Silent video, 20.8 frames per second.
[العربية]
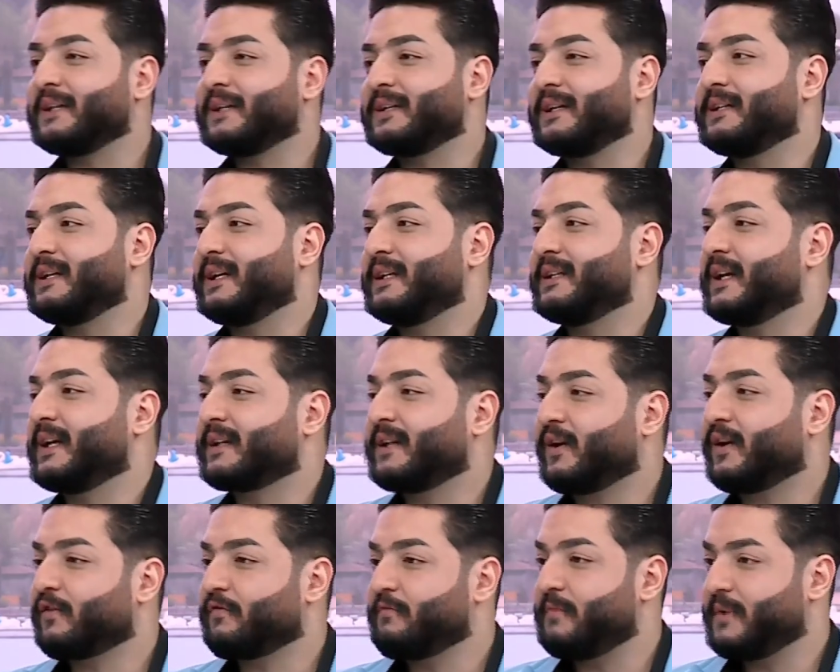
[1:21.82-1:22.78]
يعني اريد
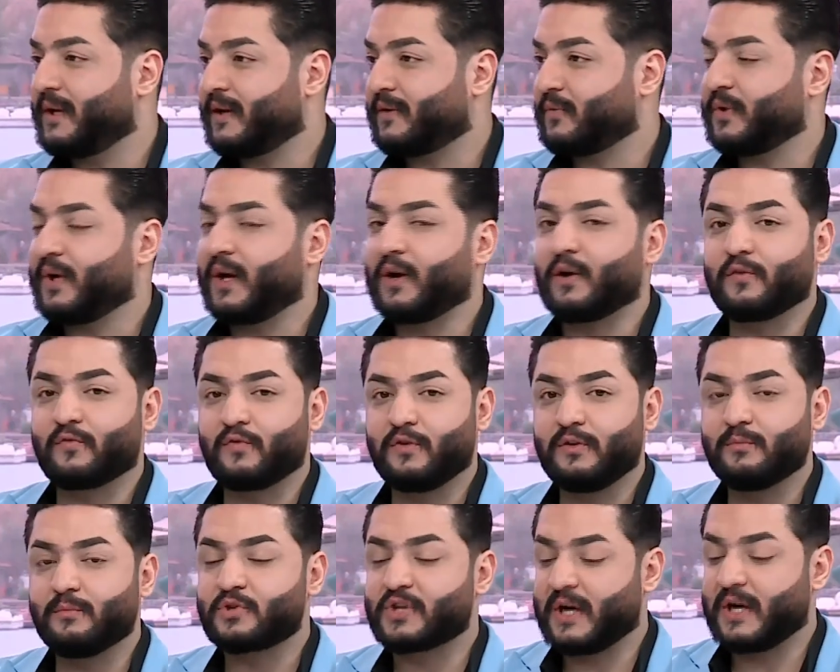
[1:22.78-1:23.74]
اعرف منك ونعرف
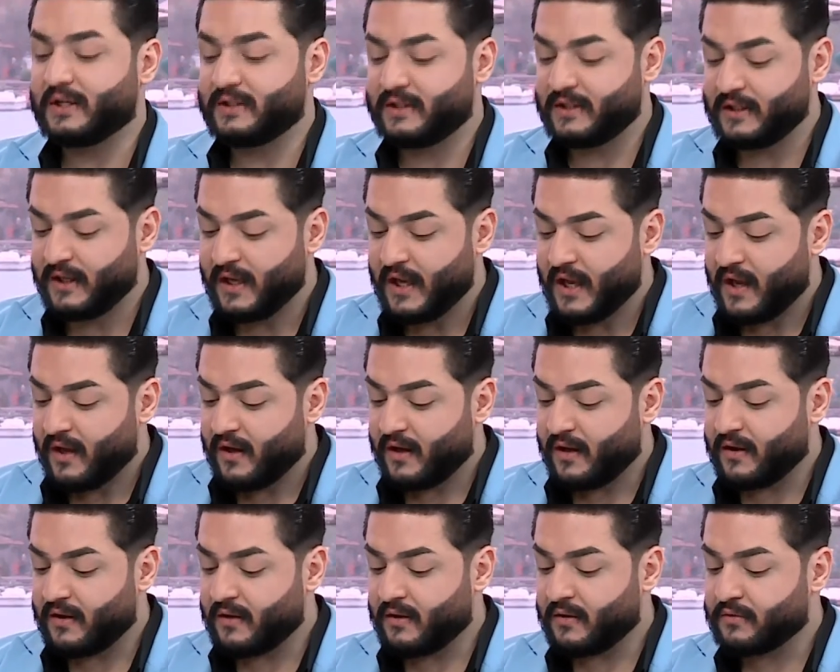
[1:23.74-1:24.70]
كل المشاهدين
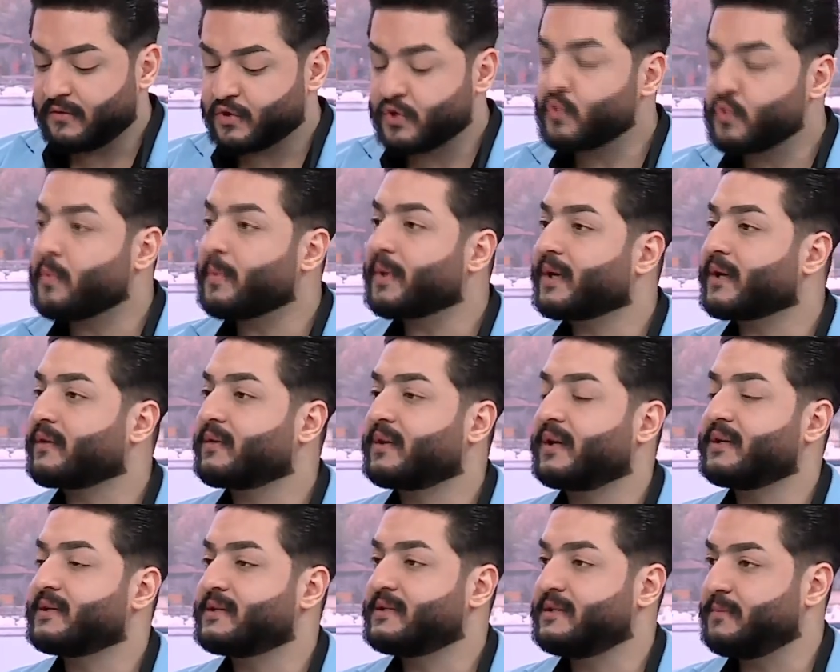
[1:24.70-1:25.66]
آه، شنو مرض
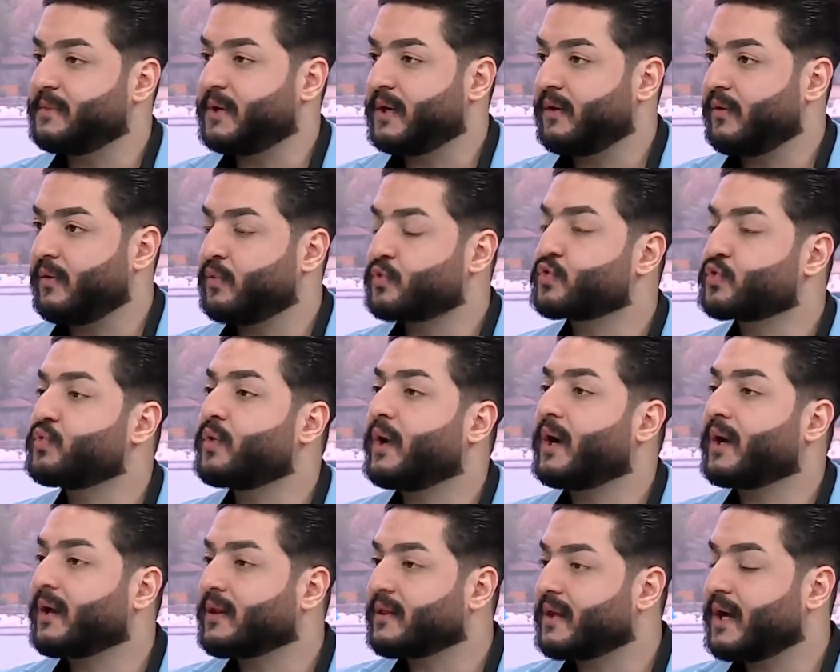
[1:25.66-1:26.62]
الثاليسيميا وشنو
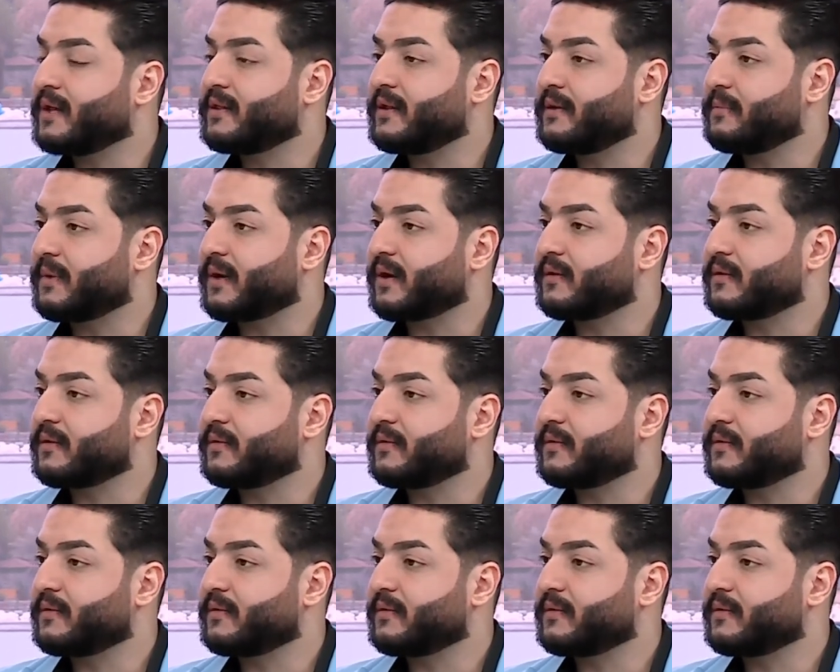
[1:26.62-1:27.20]
اعراض هذا المرض